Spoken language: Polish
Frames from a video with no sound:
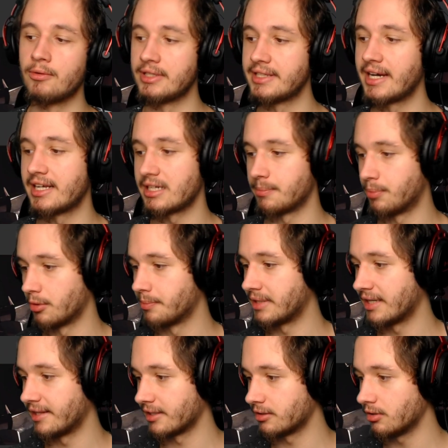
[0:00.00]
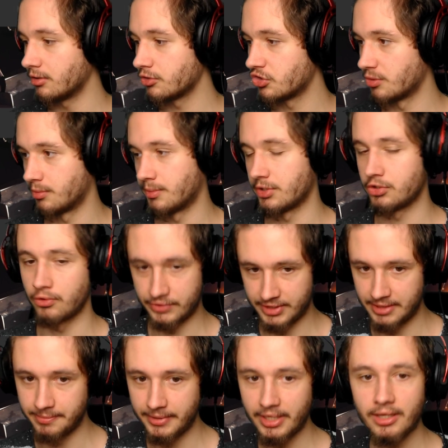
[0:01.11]
WinRARa pobranego, żeby mieć to w
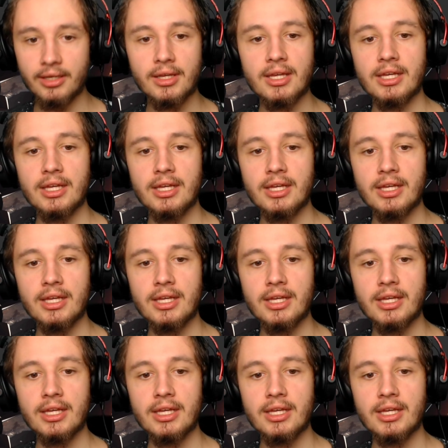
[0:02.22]
zipie